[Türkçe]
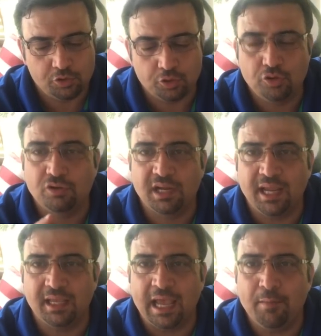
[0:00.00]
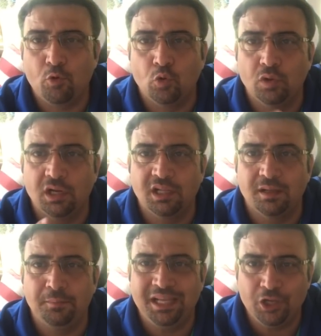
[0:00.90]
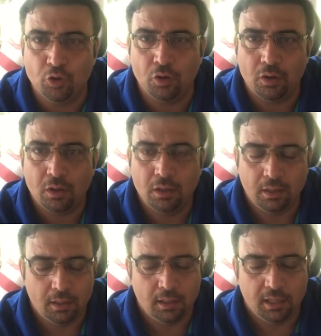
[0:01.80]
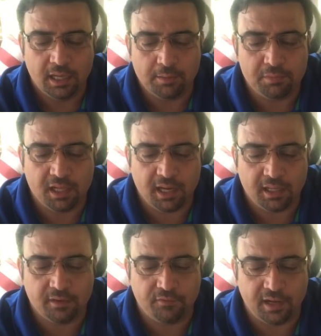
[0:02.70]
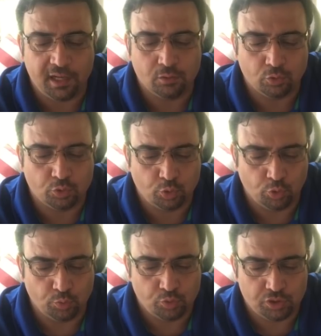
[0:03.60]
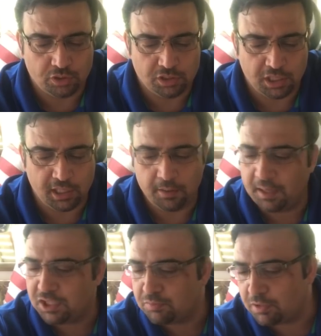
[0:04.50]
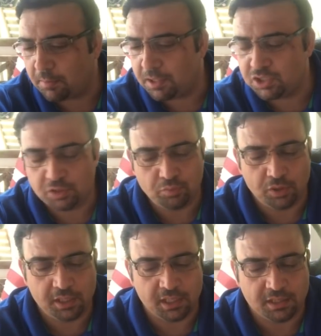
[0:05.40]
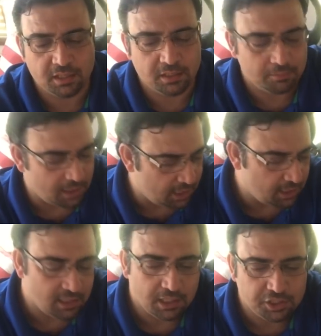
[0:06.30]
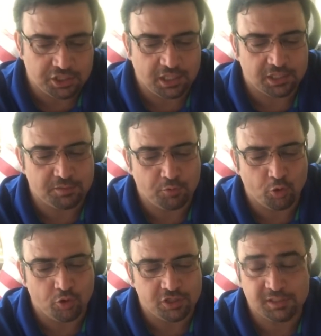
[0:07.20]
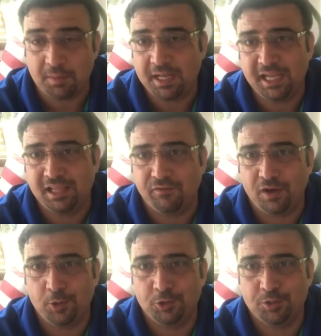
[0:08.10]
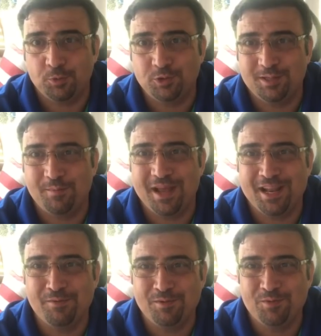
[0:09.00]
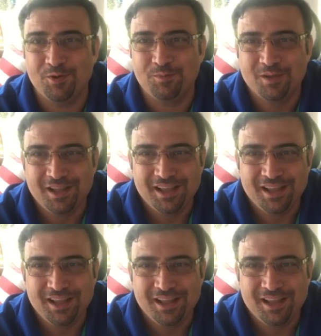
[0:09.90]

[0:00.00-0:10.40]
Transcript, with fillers: Çünkü renk hem kullanılabiliyor hem de rengi falan da tutuyormuş şeyle. Ben şimdi tabancayı buraya getirdim. Aleti de açacağız şimdi göreceğiz. Ben de ilk defa göreceğim o yüzden ben de bilmiyorum.